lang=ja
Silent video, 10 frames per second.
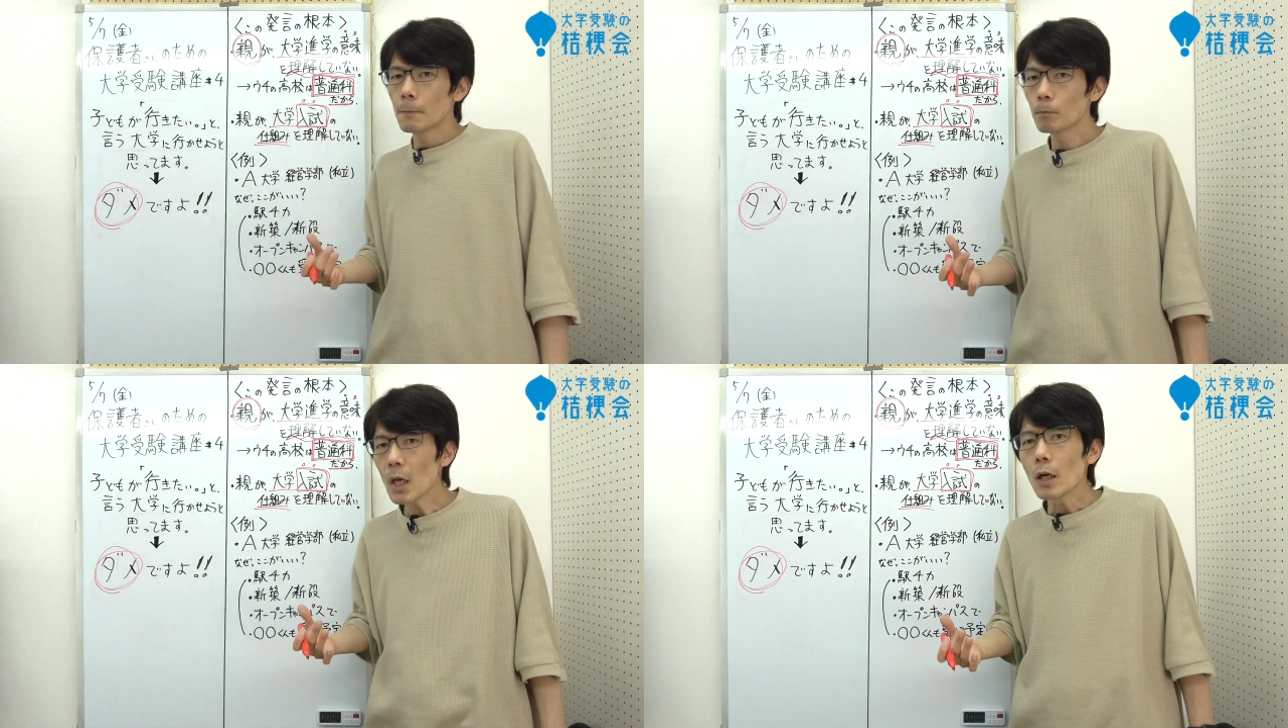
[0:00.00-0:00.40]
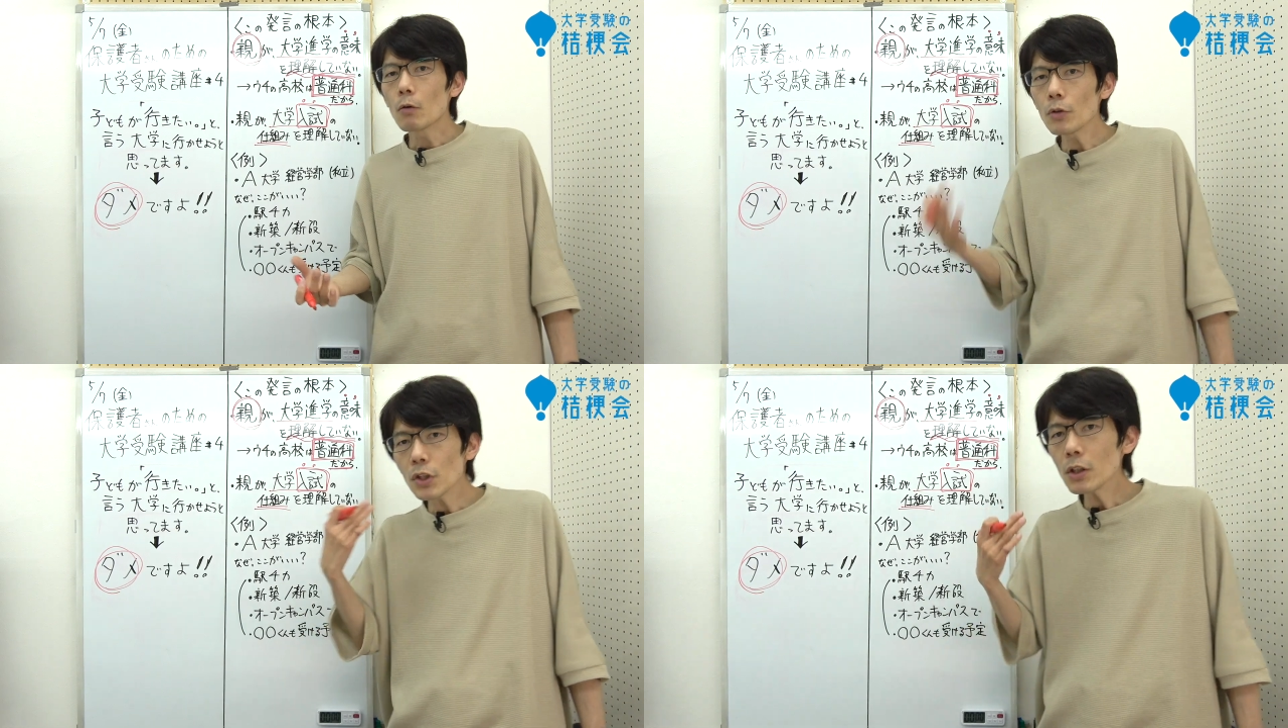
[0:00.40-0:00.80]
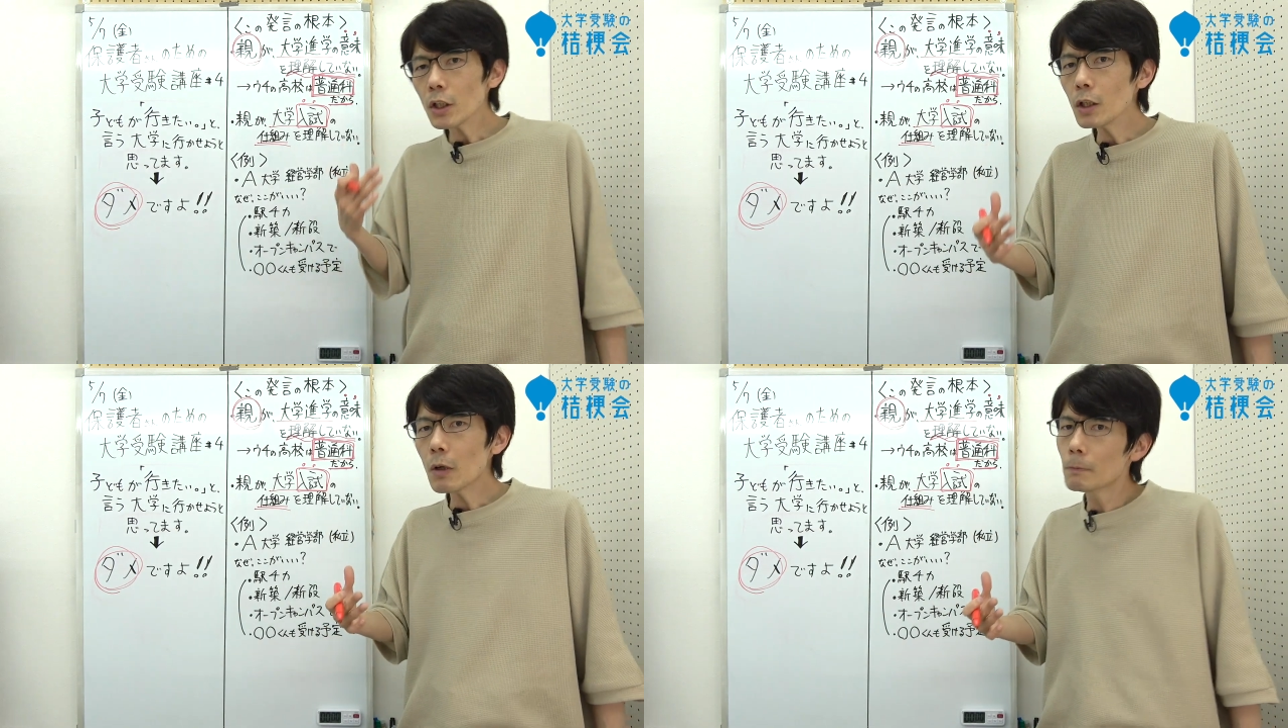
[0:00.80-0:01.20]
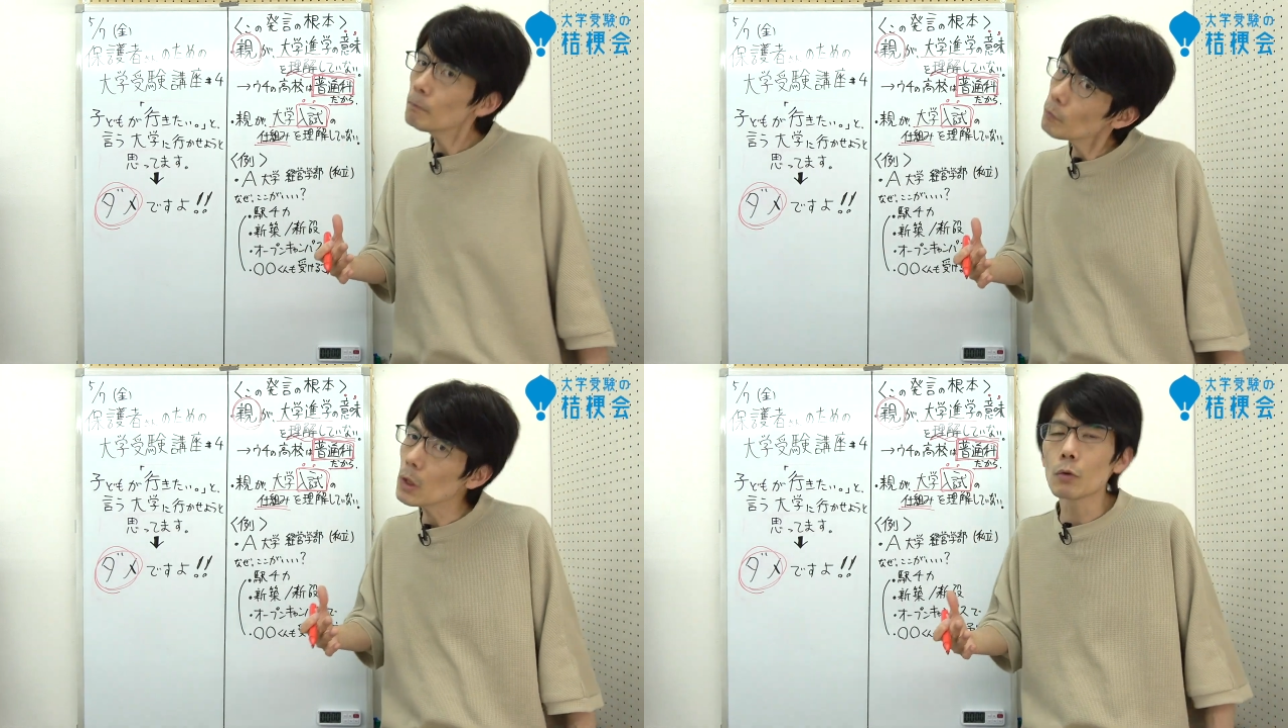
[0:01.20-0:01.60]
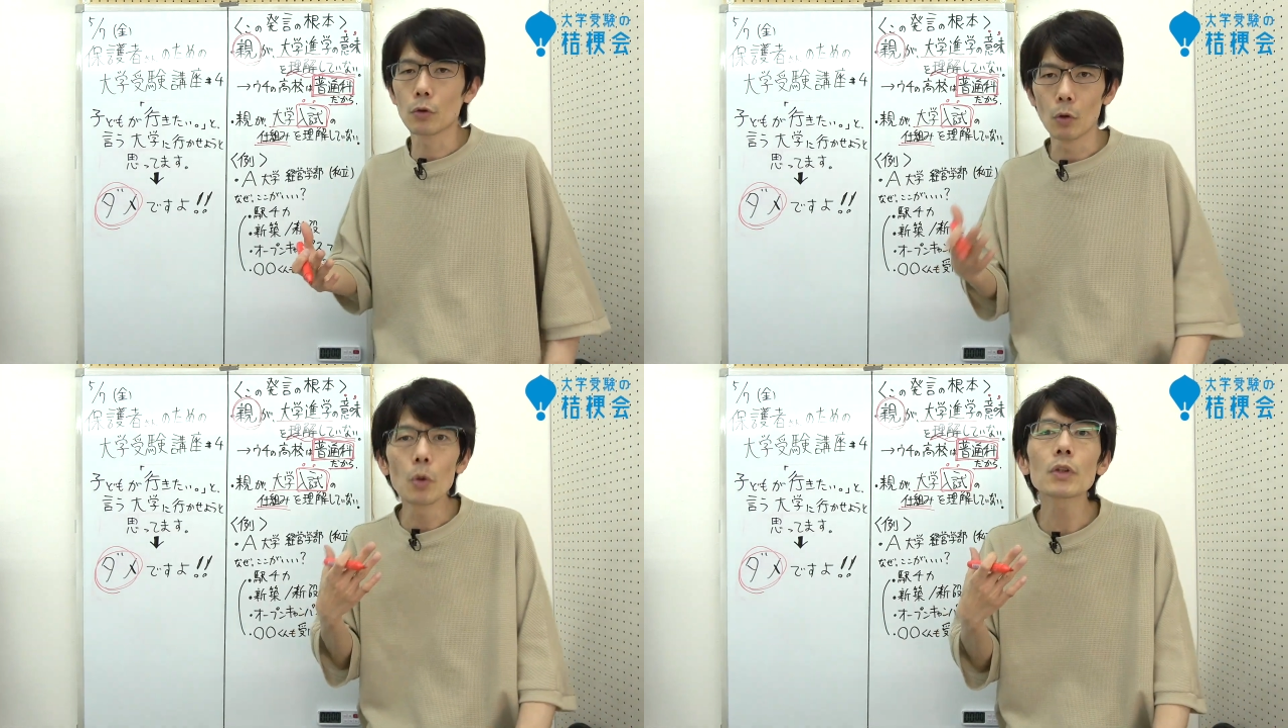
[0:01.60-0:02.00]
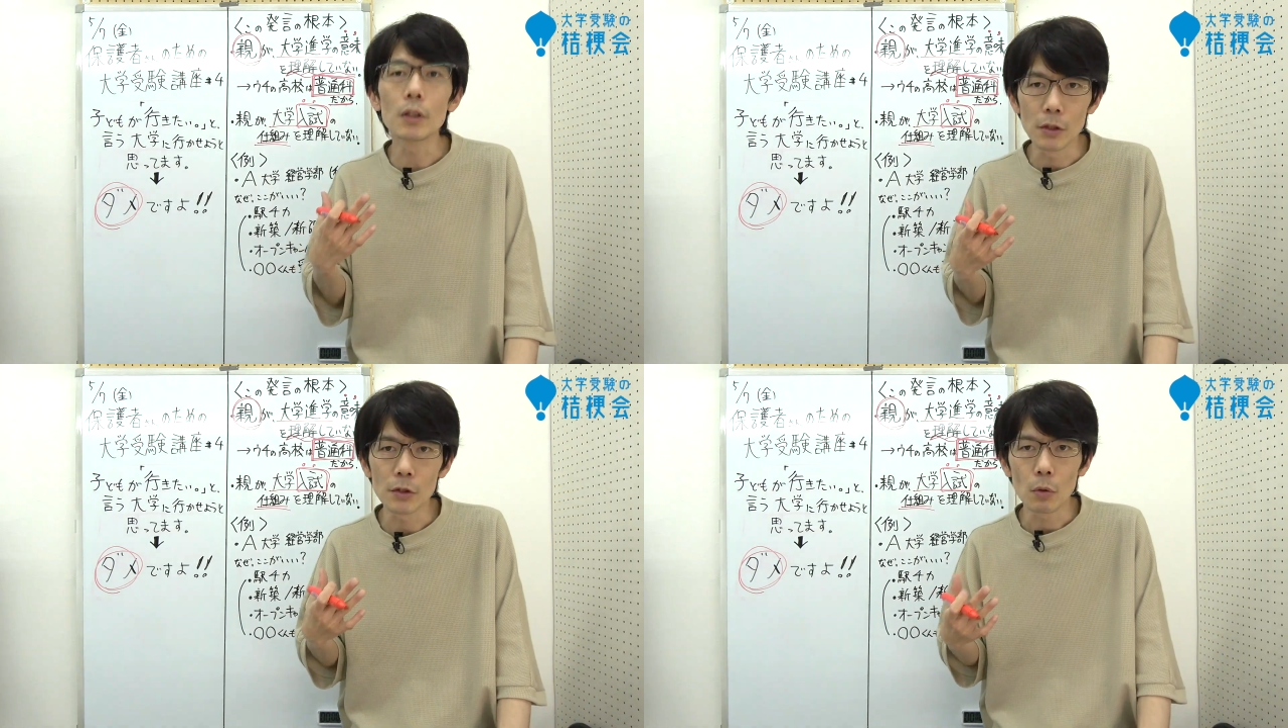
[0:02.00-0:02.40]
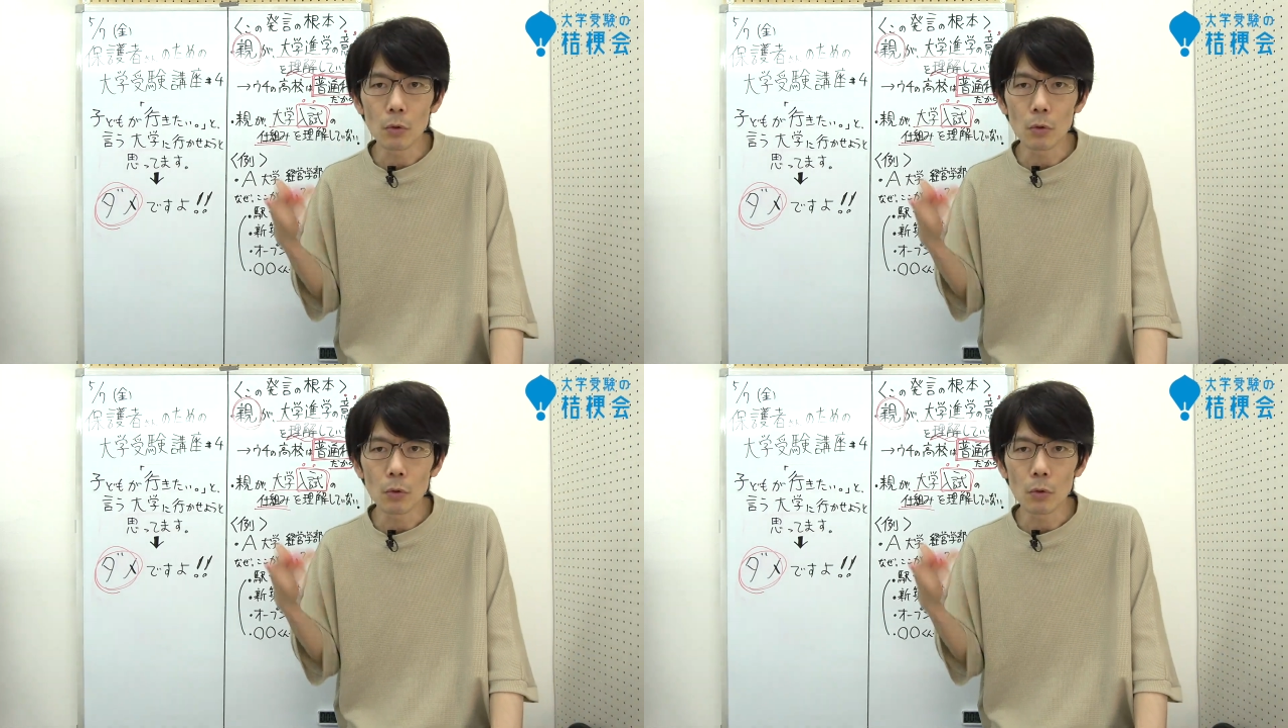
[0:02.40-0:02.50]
で、個人的には、っていう風に思ったんですよ。